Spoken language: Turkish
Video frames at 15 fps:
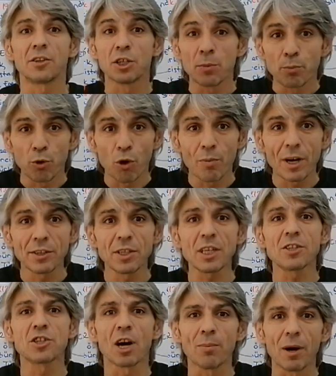
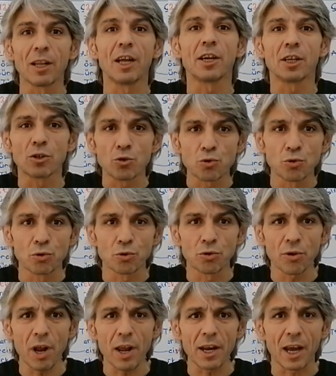diplomatik çabalarını
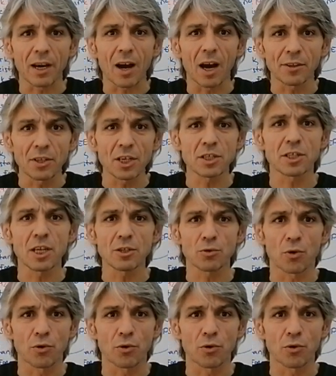sürdürerek ateşkes